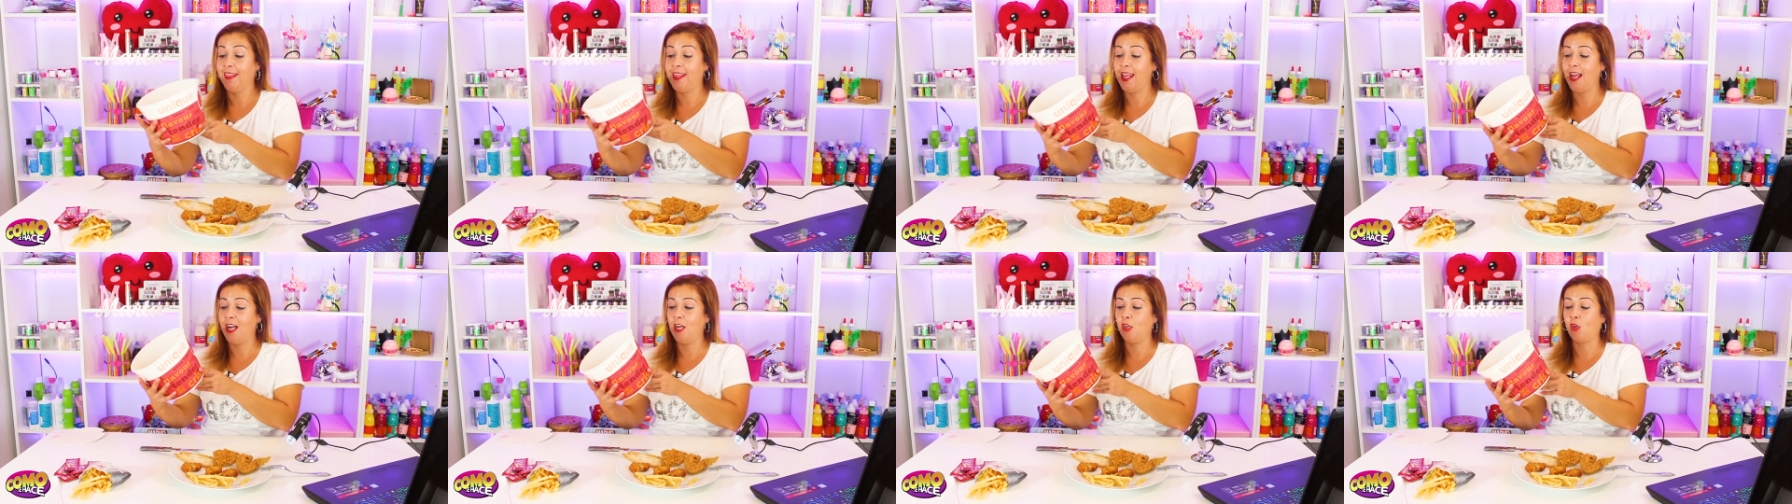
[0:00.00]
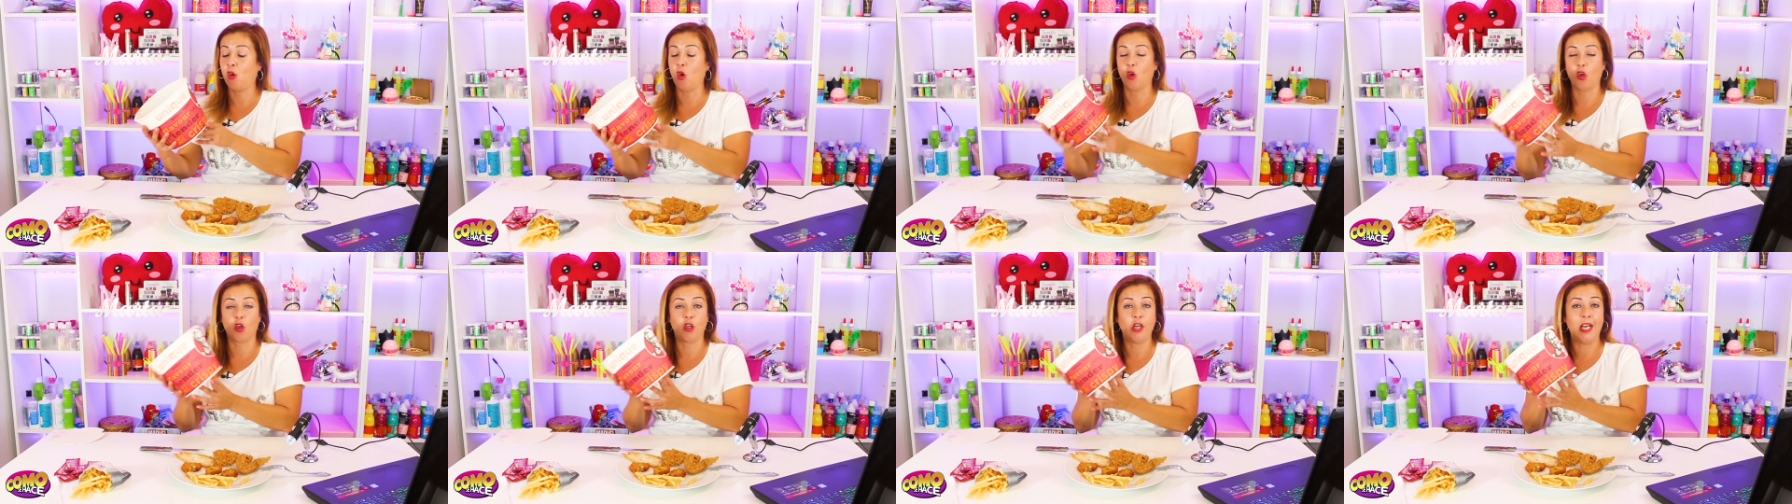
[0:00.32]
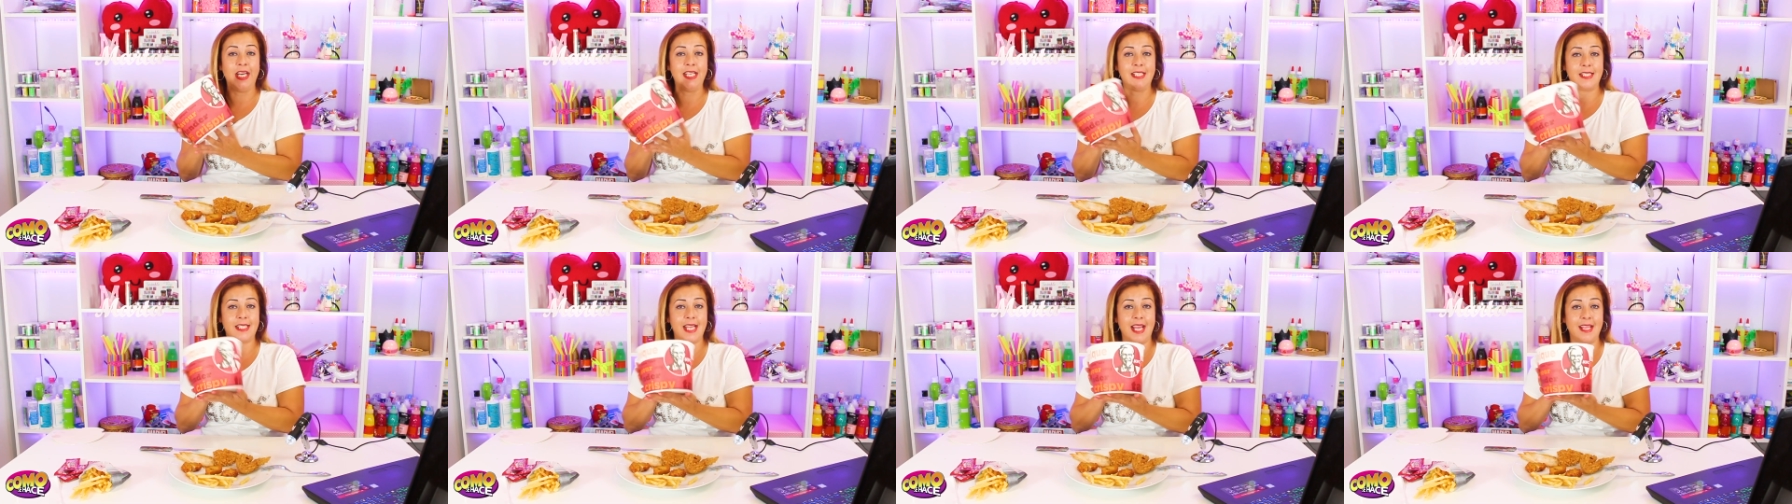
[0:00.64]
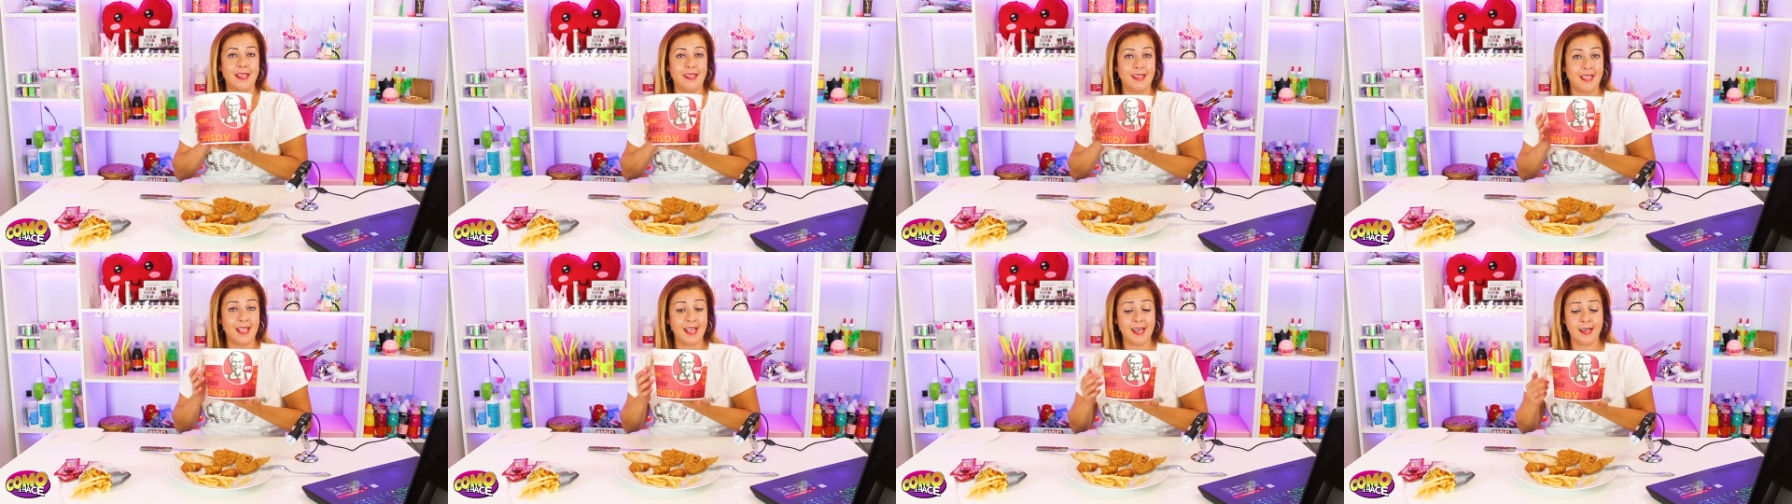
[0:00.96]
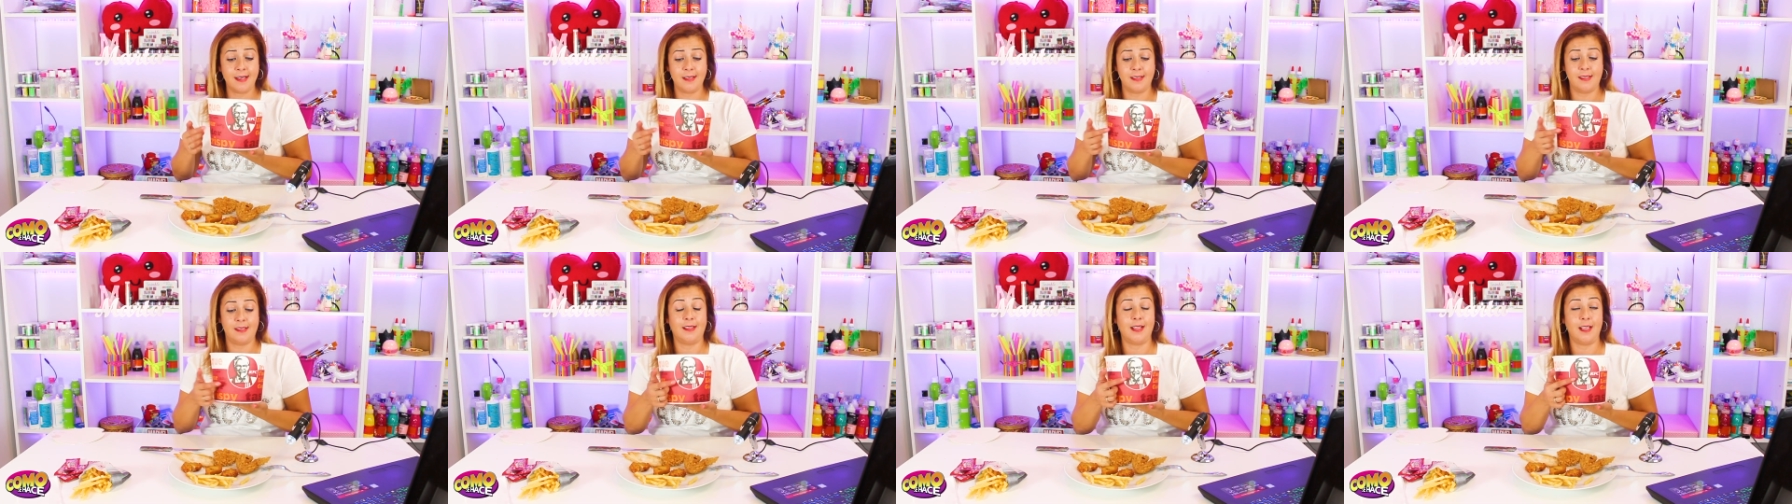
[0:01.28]
del coronel
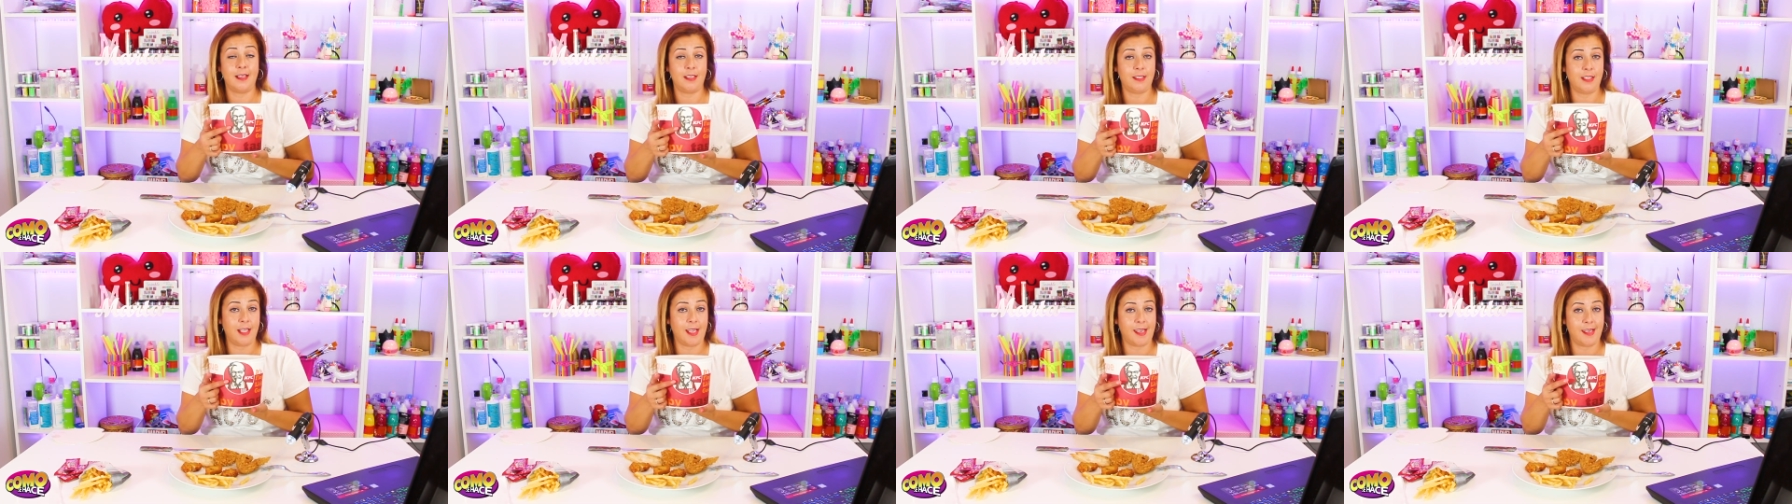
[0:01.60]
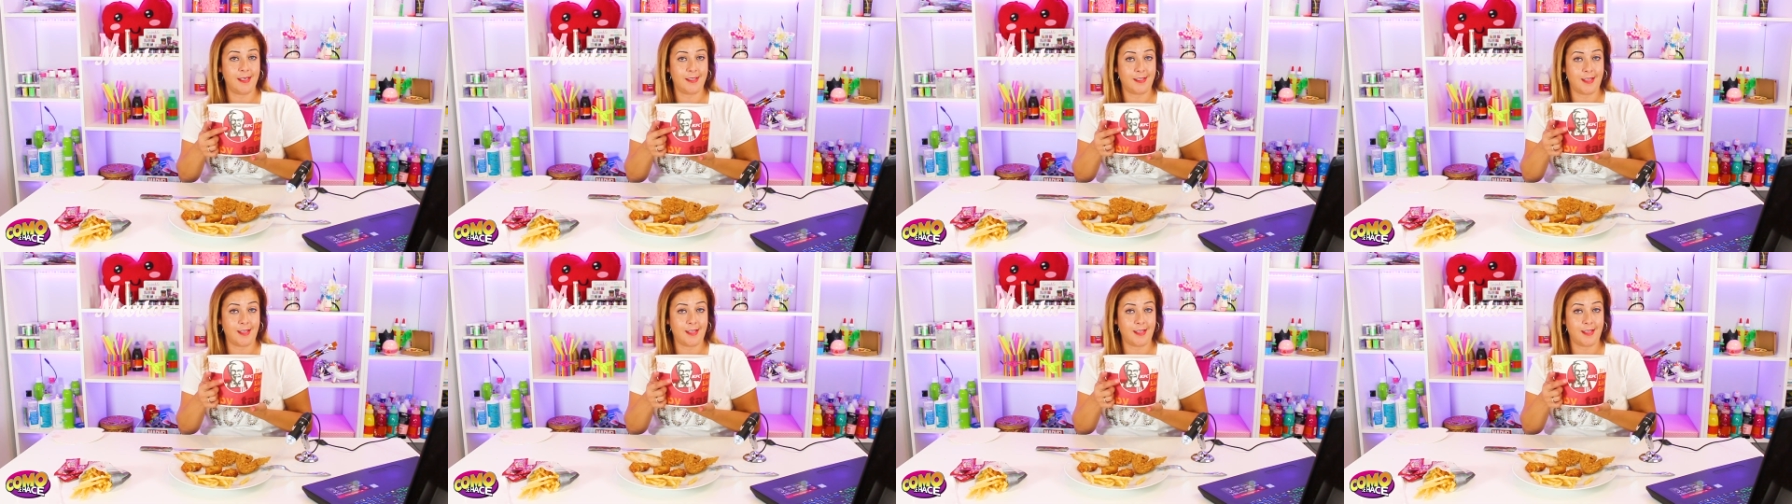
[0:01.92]
Sanders, de este que